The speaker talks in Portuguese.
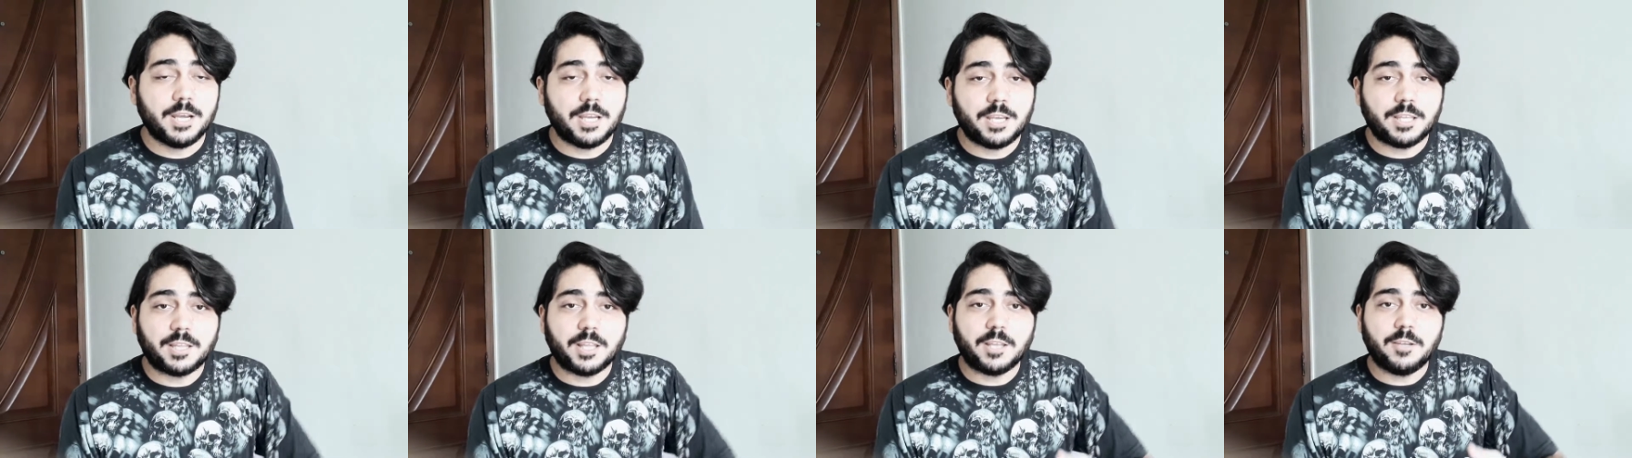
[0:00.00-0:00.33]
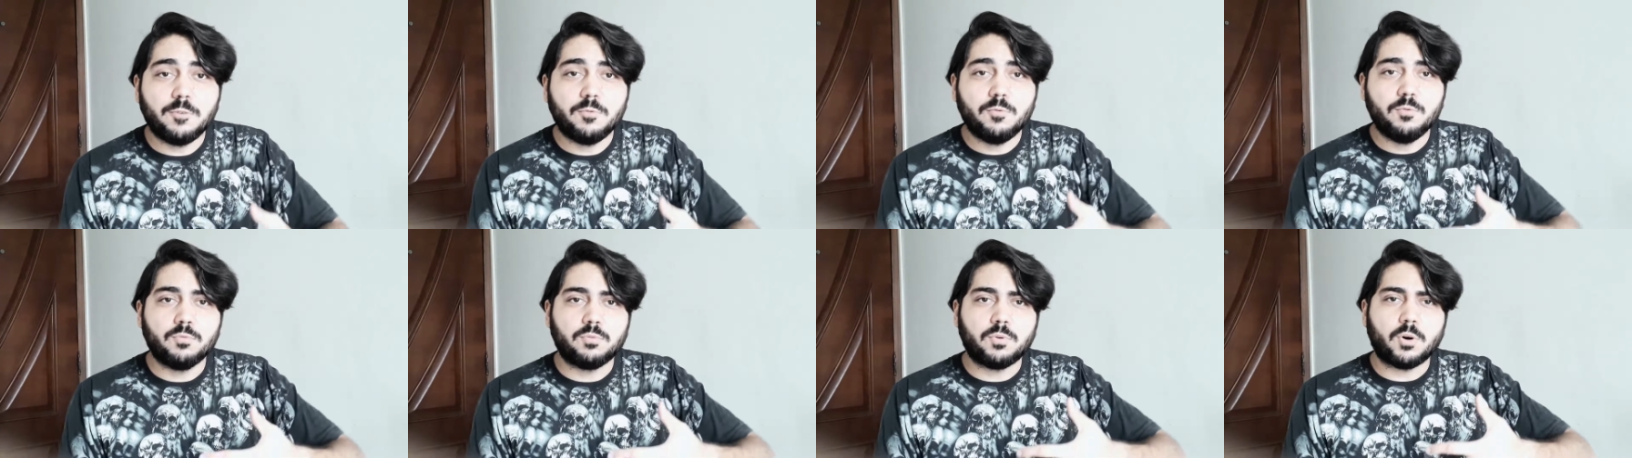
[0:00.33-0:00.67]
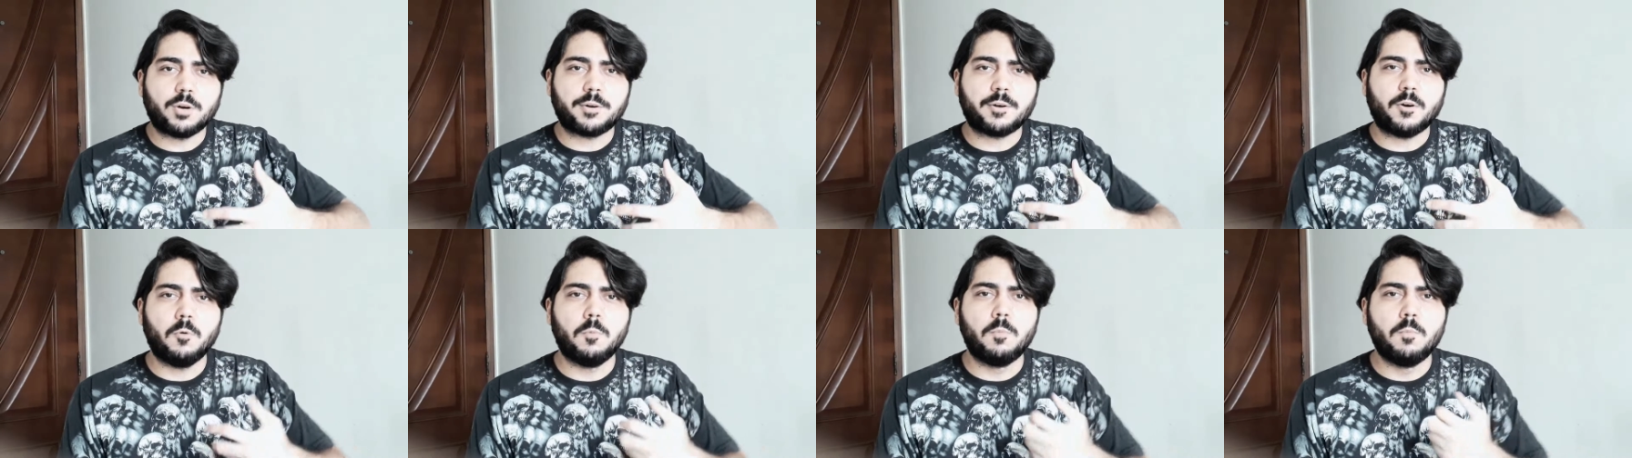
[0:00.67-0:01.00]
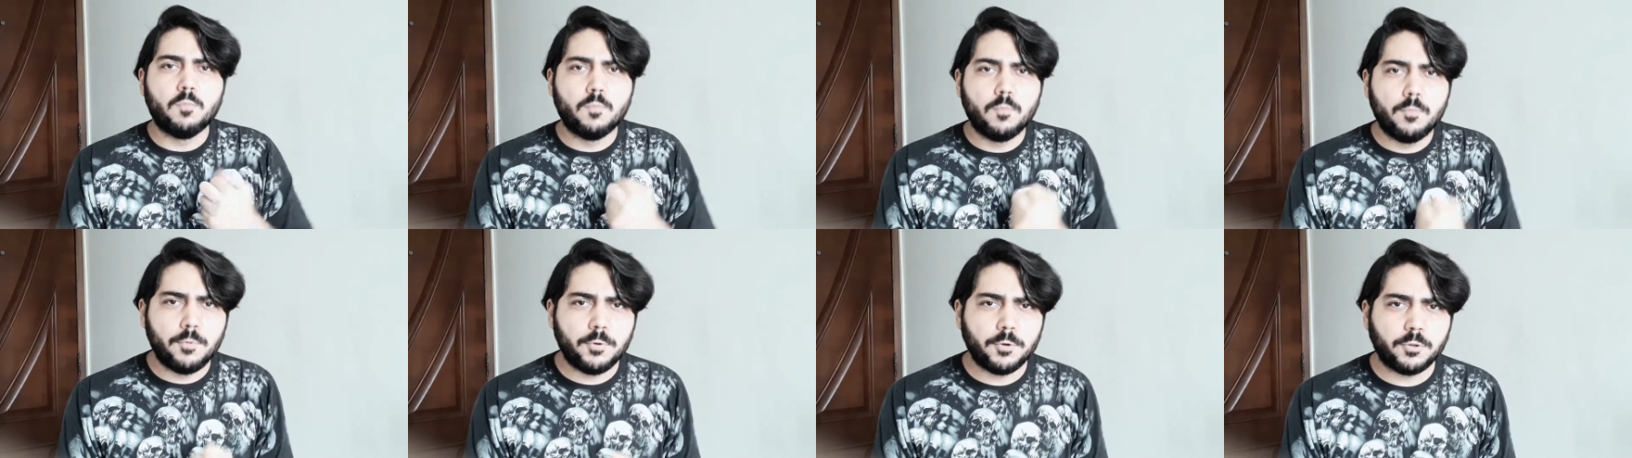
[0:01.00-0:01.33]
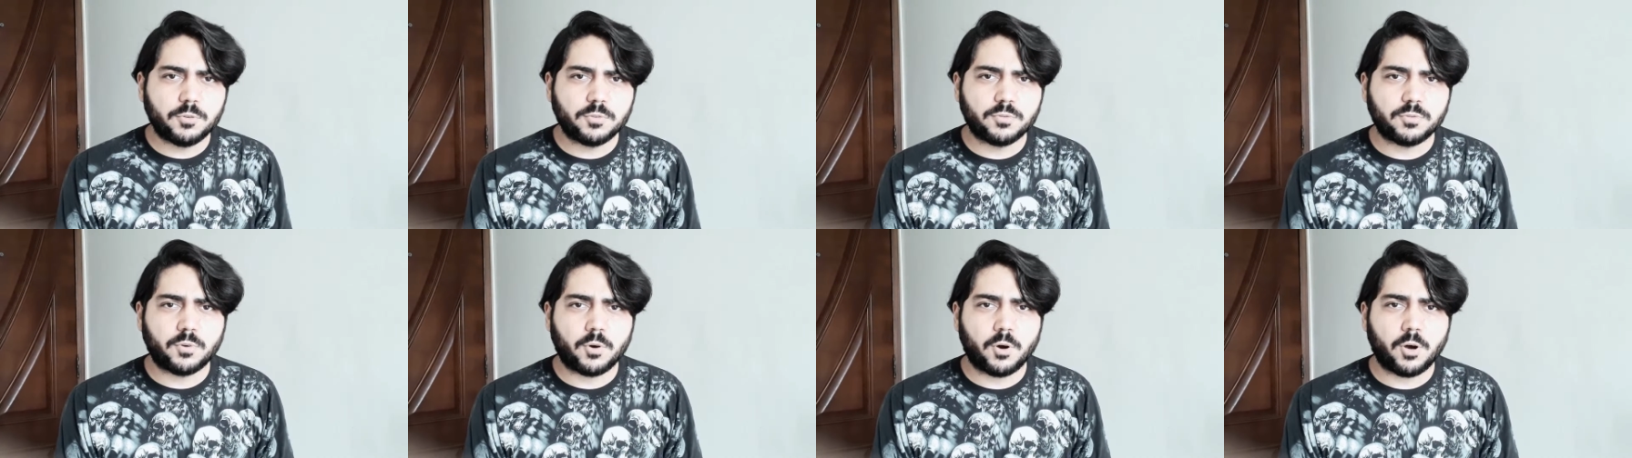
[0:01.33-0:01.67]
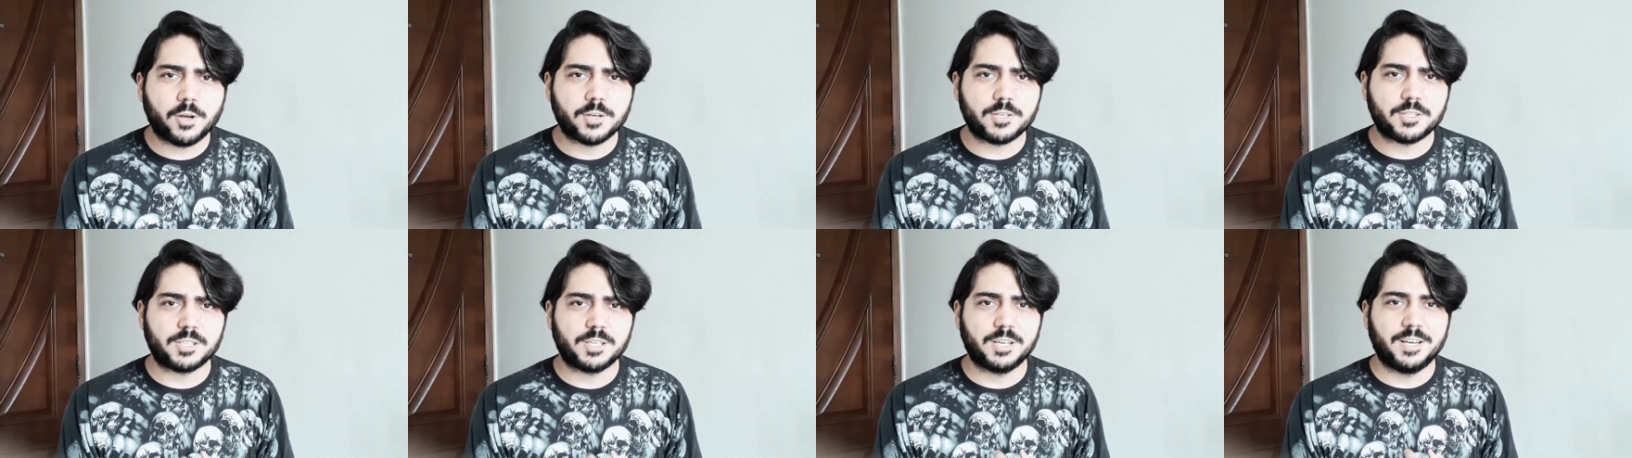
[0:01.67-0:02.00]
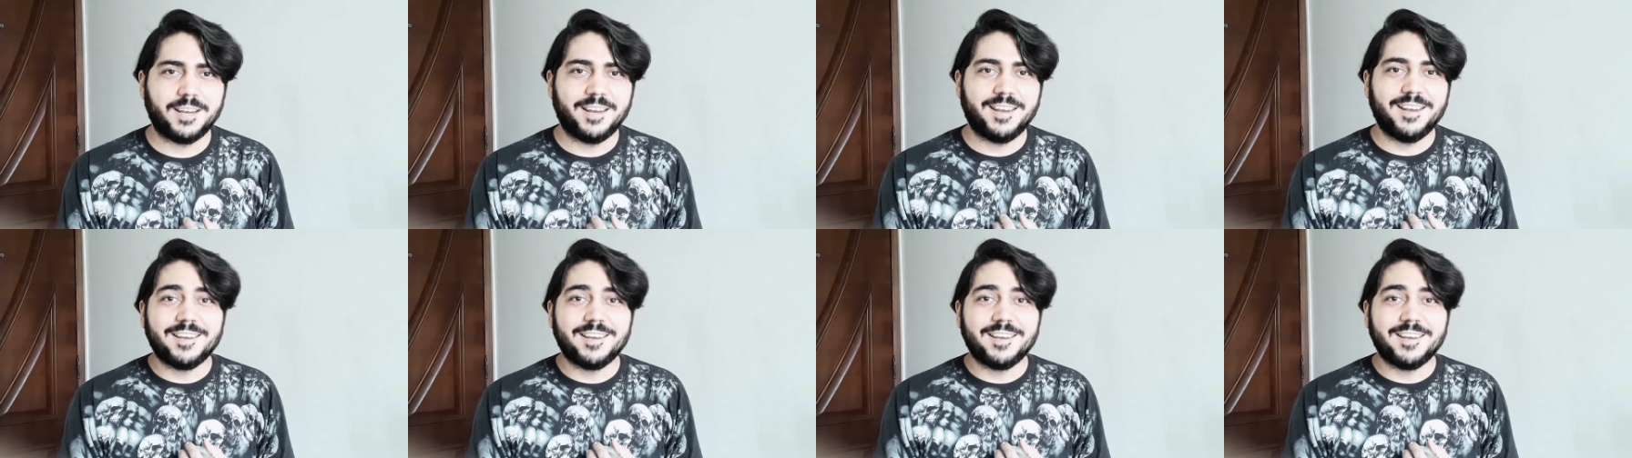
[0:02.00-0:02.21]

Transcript: que tem um vocal muito forte,